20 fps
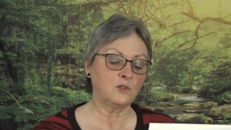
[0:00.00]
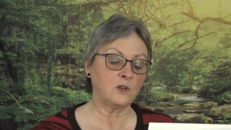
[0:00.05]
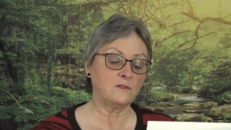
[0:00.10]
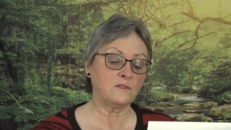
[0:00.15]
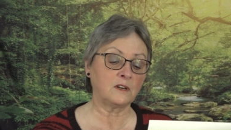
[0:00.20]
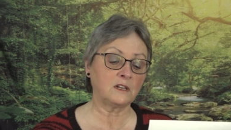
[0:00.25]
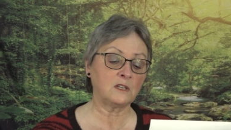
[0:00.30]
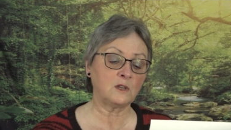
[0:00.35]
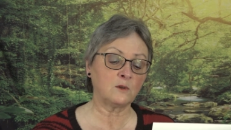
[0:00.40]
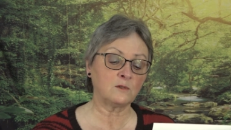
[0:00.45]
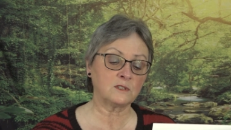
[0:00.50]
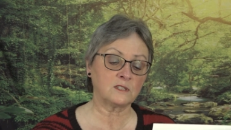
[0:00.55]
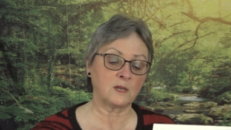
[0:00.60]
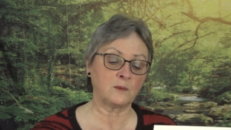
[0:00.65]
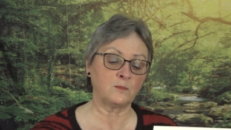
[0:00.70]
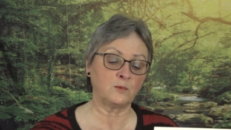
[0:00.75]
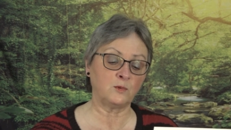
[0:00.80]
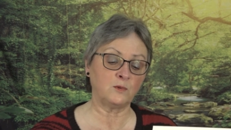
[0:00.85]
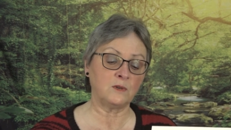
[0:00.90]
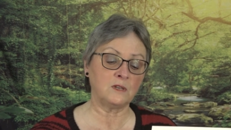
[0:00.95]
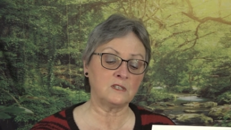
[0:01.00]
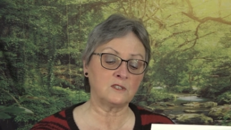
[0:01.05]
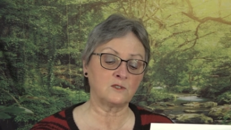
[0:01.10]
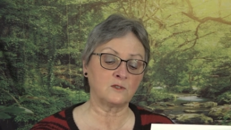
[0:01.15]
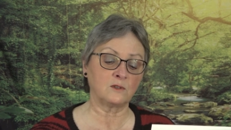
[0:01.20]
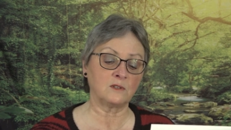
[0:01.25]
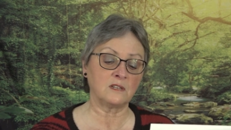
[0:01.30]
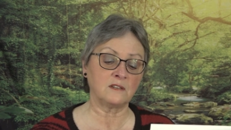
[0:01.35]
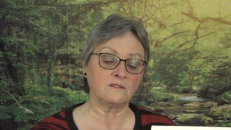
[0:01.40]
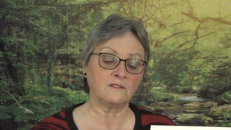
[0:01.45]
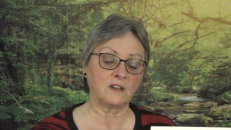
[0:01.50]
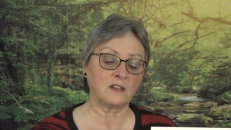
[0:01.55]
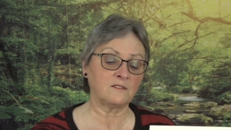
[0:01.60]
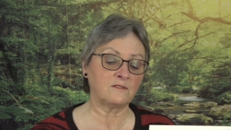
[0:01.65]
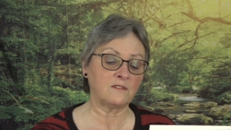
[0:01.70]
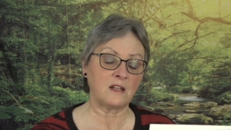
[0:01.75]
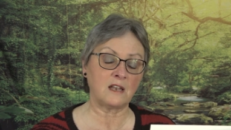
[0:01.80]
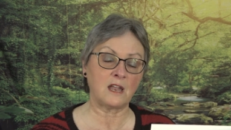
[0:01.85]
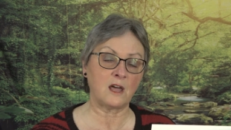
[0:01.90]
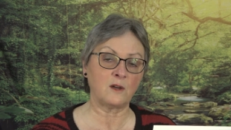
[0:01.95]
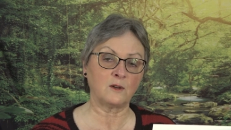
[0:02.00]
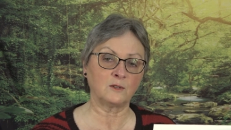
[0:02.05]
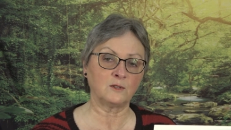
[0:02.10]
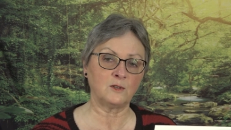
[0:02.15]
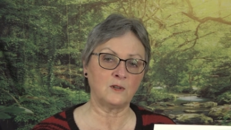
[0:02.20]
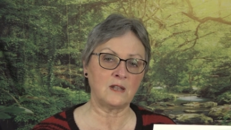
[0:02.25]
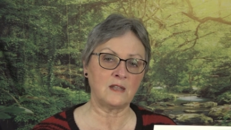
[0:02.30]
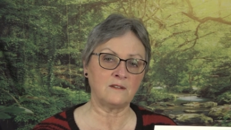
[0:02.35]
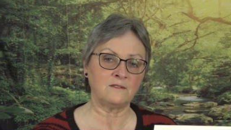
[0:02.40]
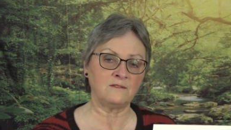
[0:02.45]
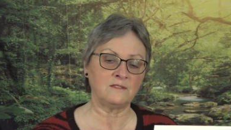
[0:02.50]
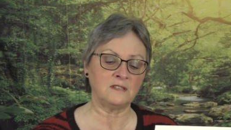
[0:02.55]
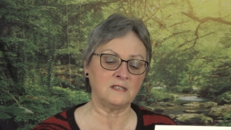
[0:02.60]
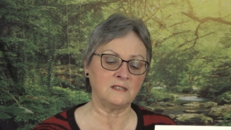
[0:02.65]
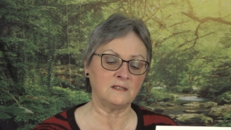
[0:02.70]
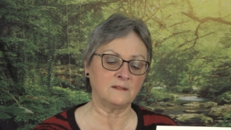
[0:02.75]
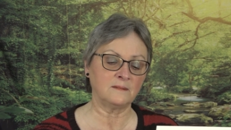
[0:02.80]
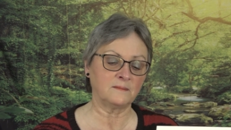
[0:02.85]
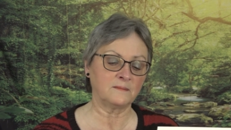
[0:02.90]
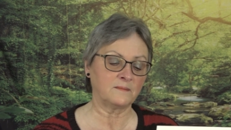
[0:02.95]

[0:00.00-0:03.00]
devrions s'appuyer sur les vraies valeurs de la vie.